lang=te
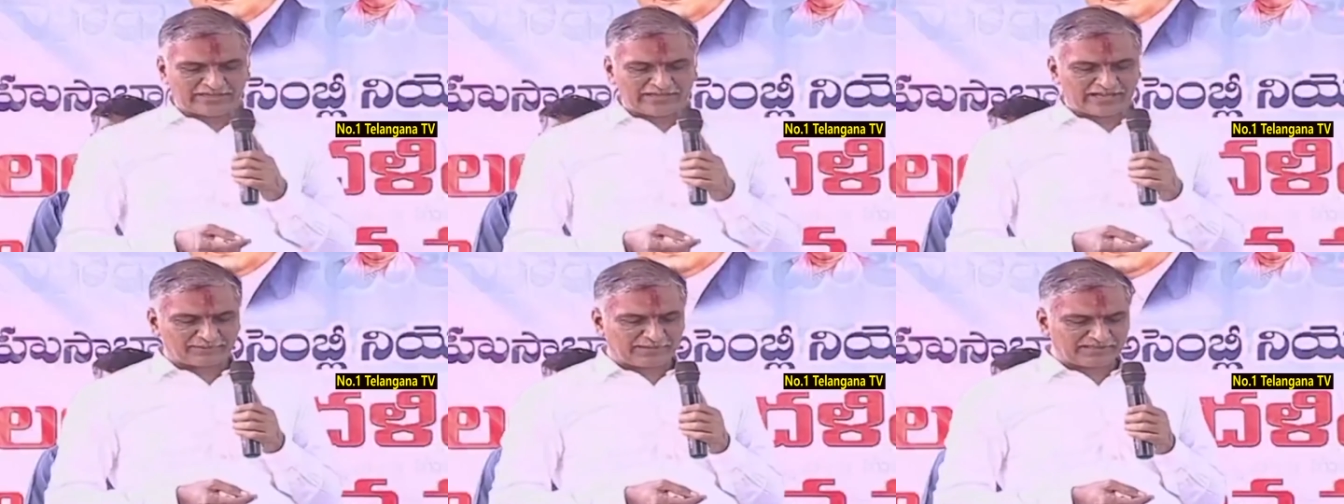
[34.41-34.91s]

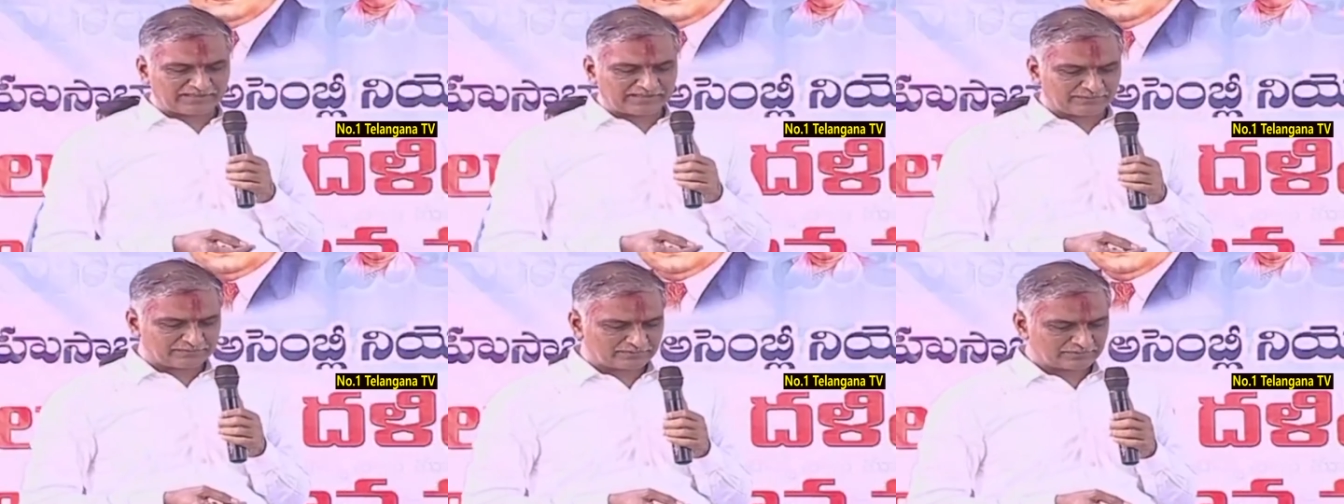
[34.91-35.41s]
గారు మాత్రం
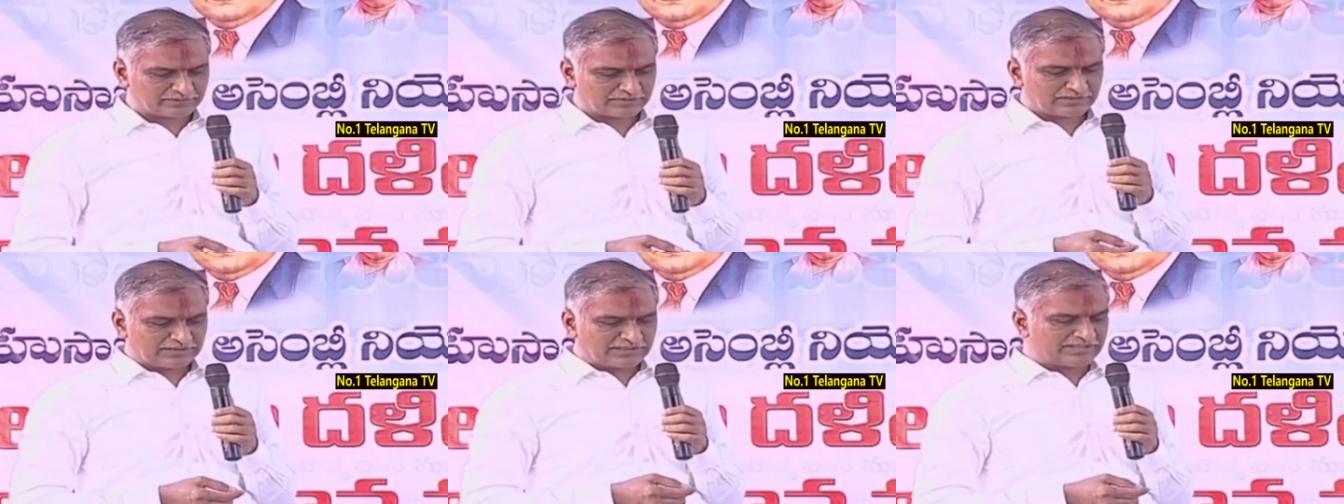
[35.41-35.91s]

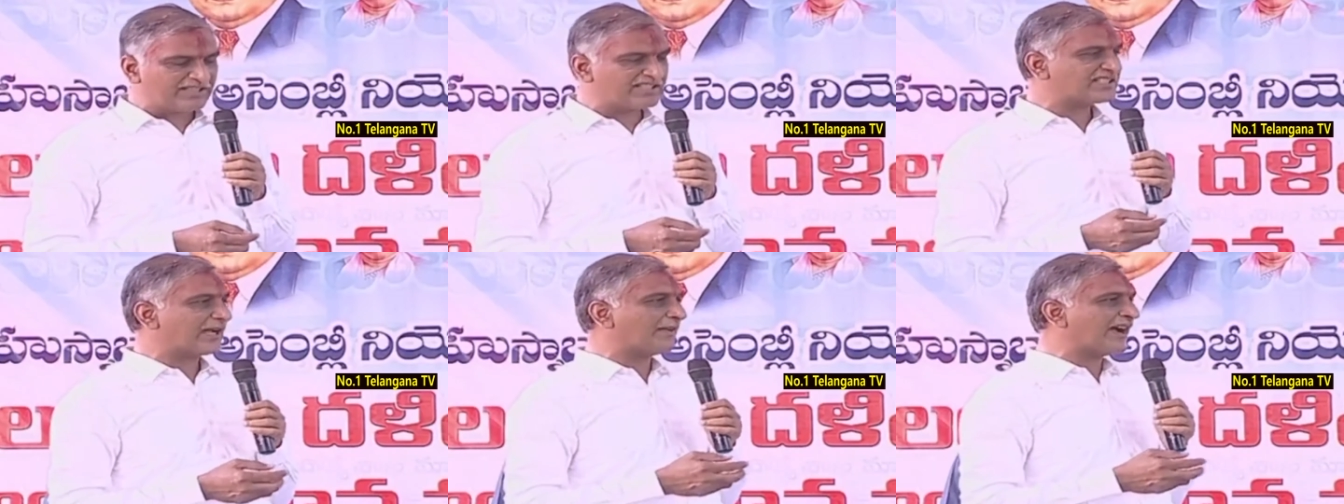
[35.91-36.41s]
ఇది
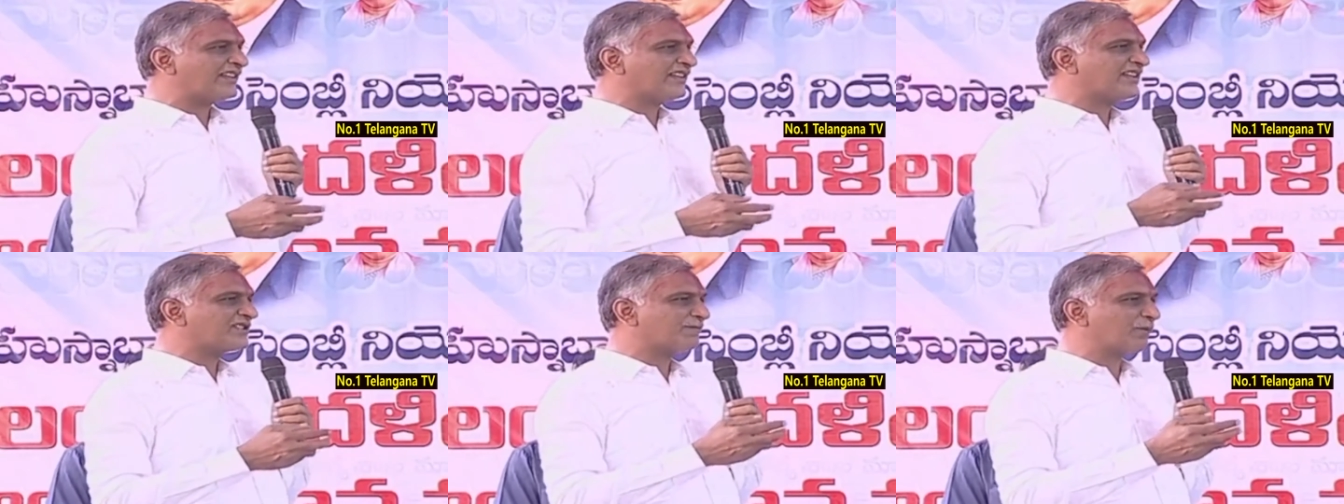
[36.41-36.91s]
సమాఖ్య
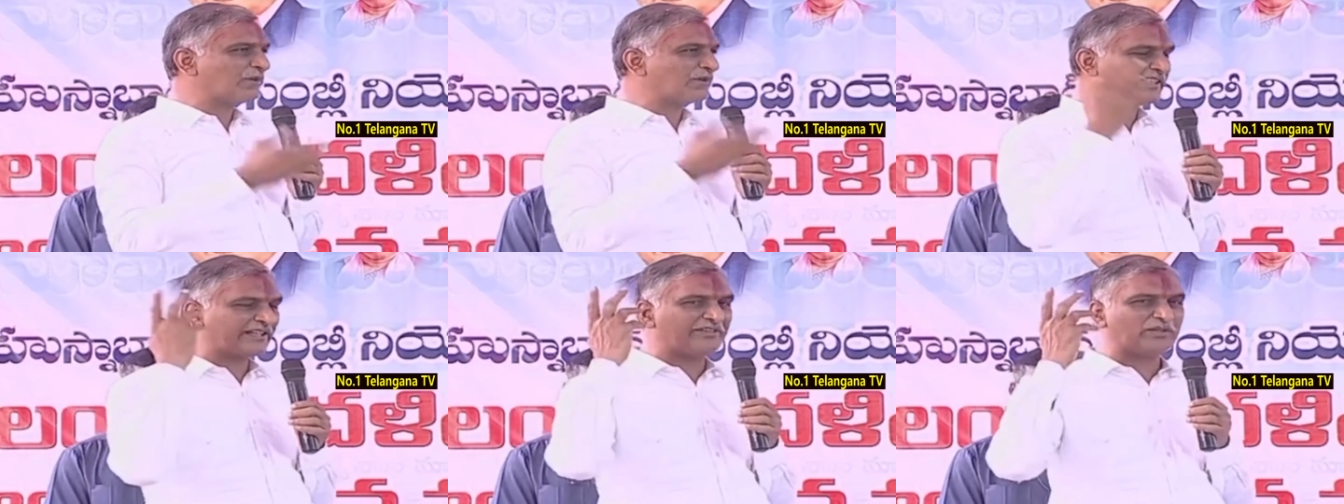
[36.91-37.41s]

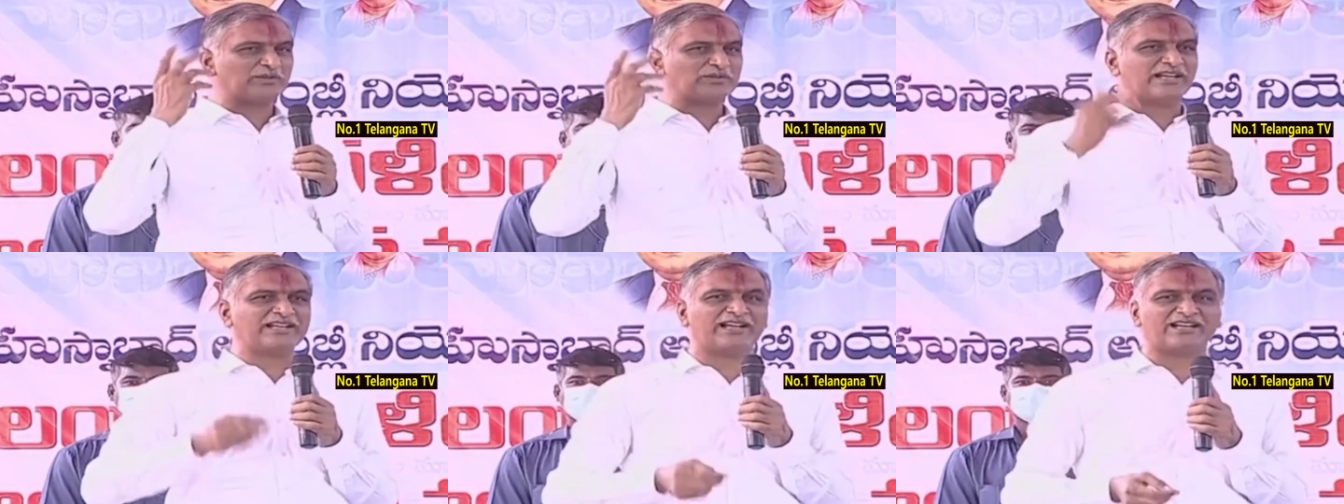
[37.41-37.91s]
స్ఫూర్తికి
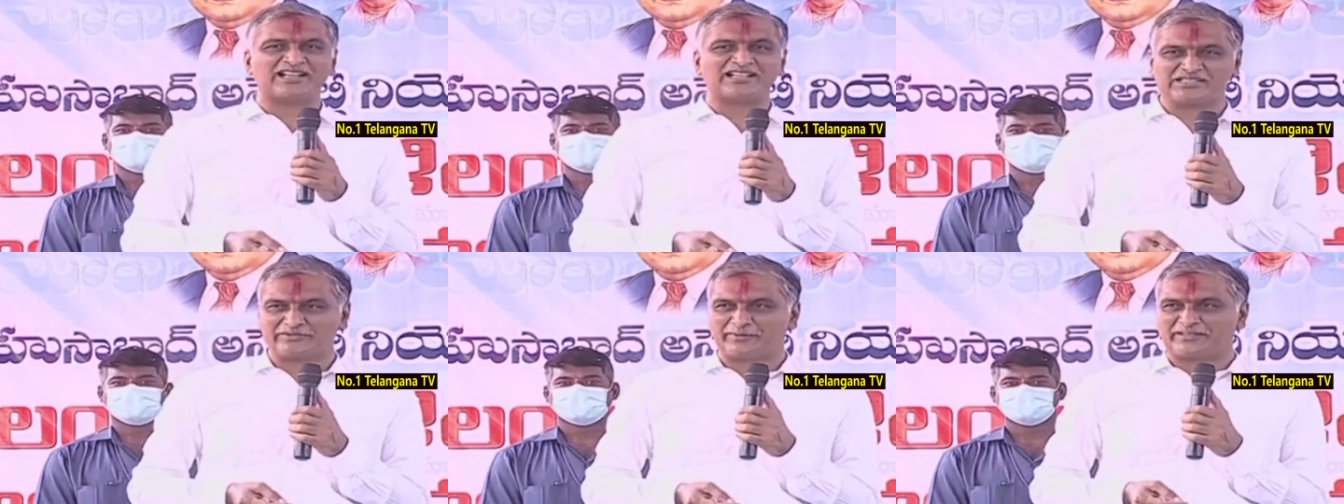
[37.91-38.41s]
విరుద్ధంగా
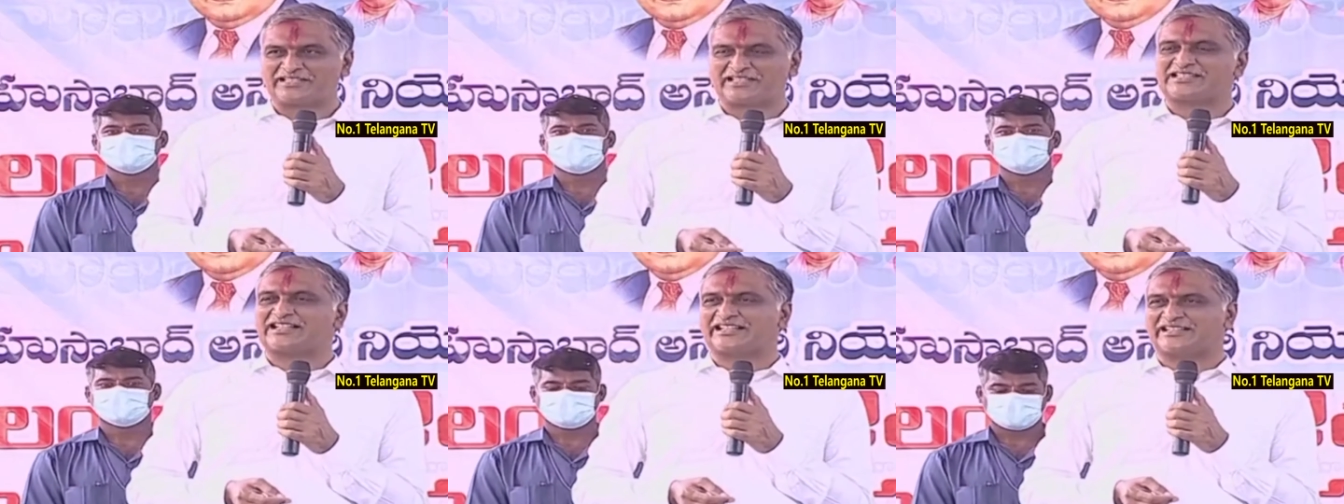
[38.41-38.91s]
రాష్ట్ర విభజన
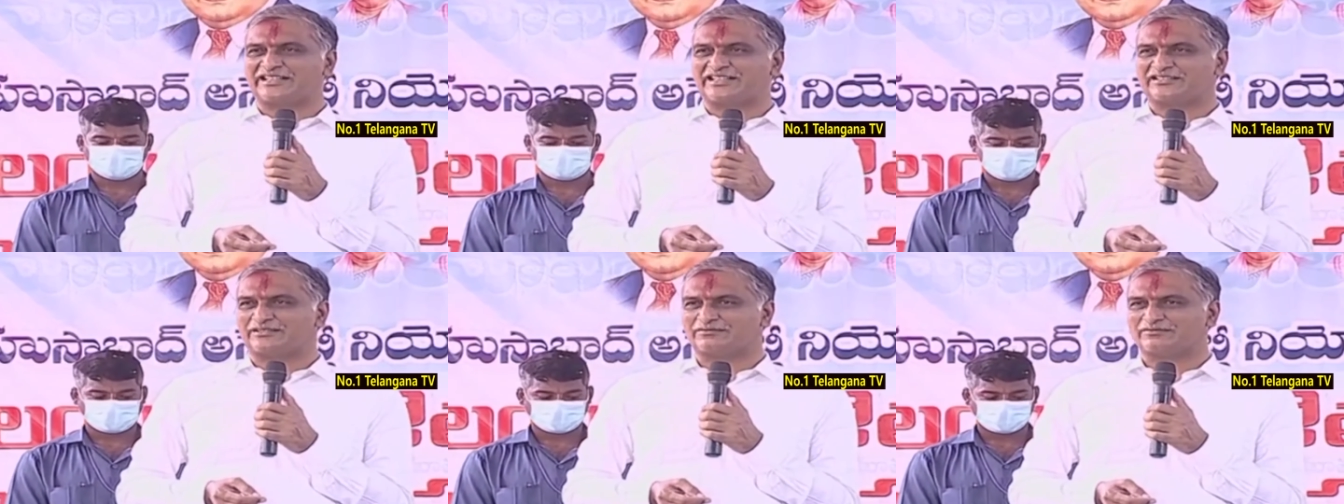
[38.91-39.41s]

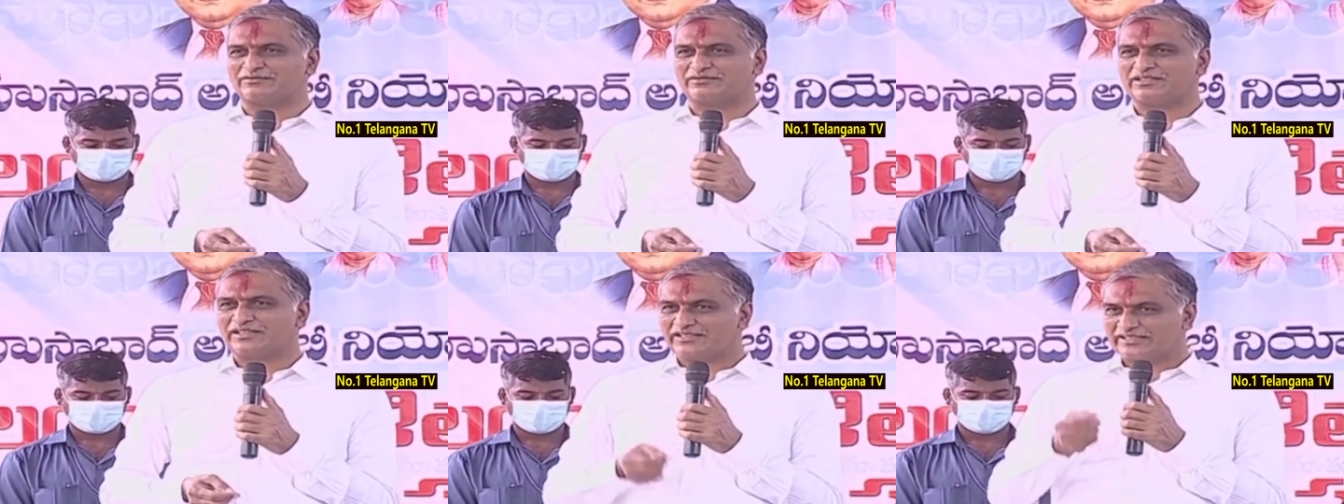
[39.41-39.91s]
జరిగిందంటాడు
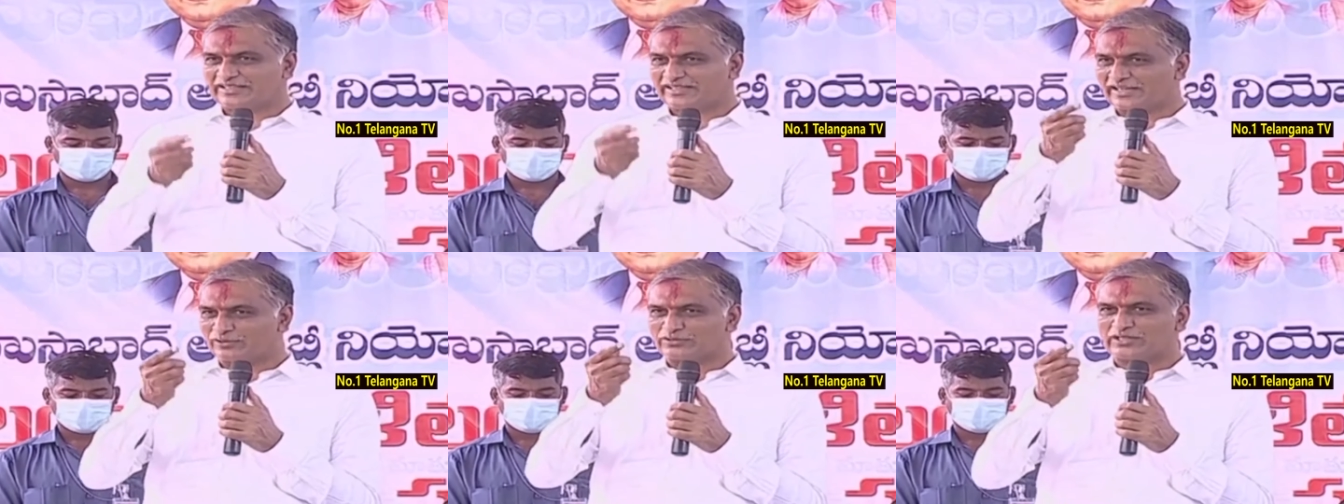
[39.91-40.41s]
నేను
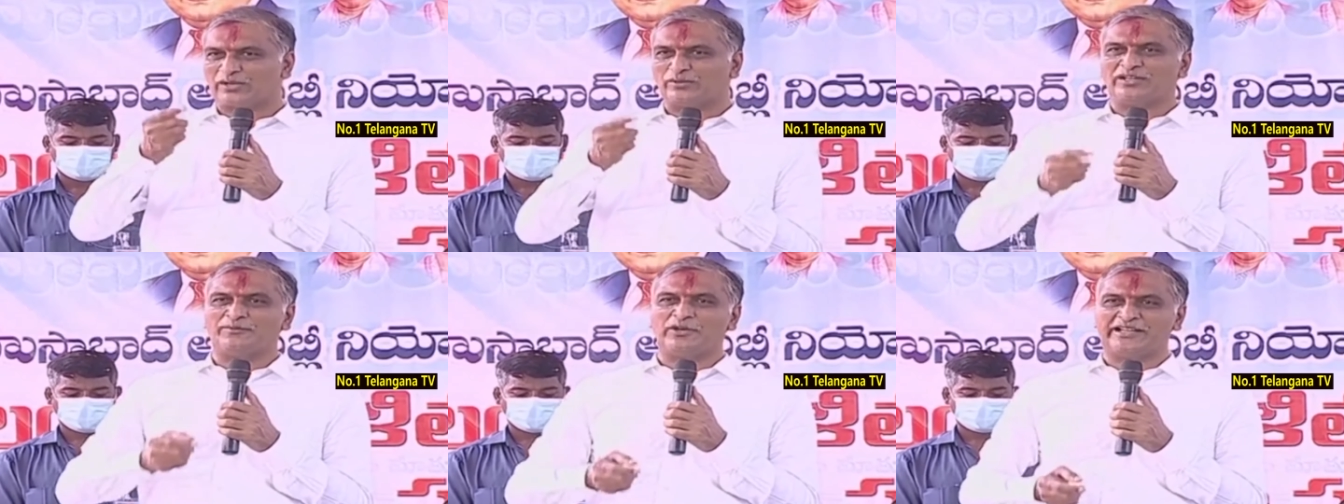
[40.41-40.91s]
అడుగుతా ఉన్న
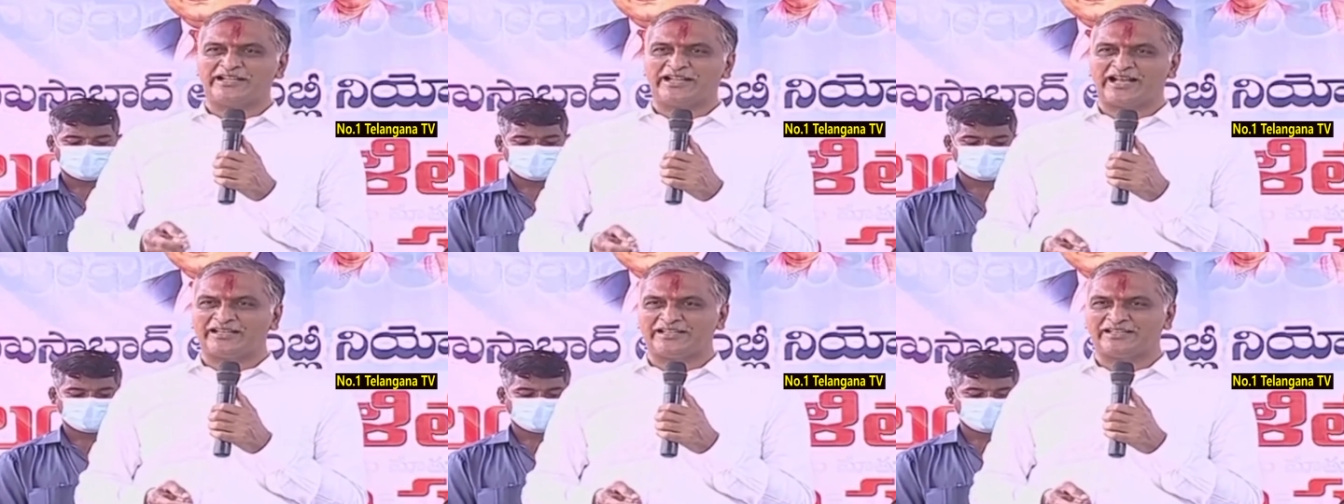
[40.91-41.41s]
మోడీ
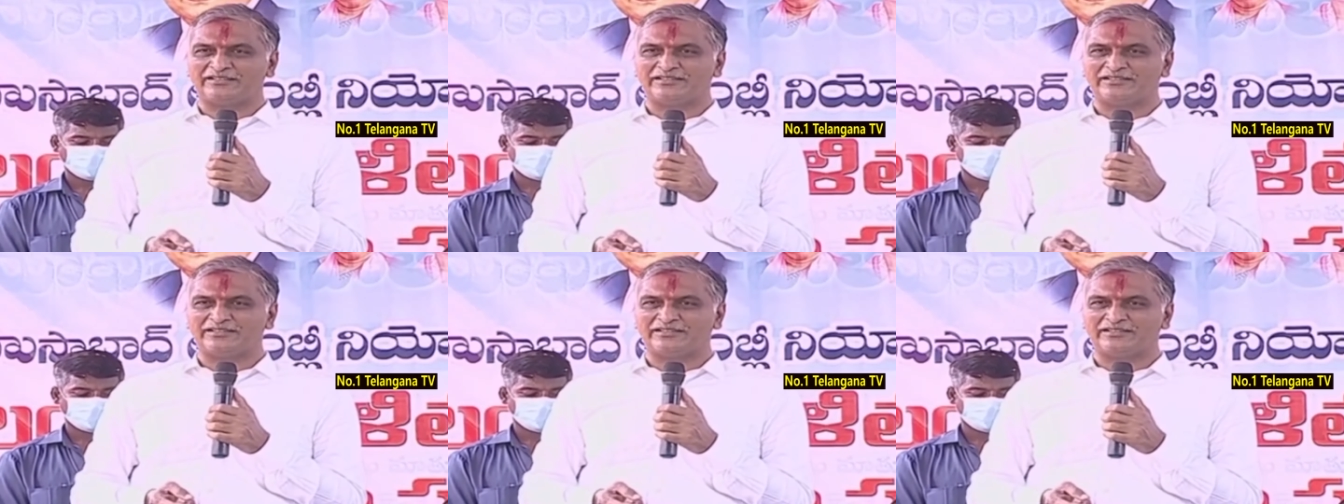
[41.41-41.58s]
గారిని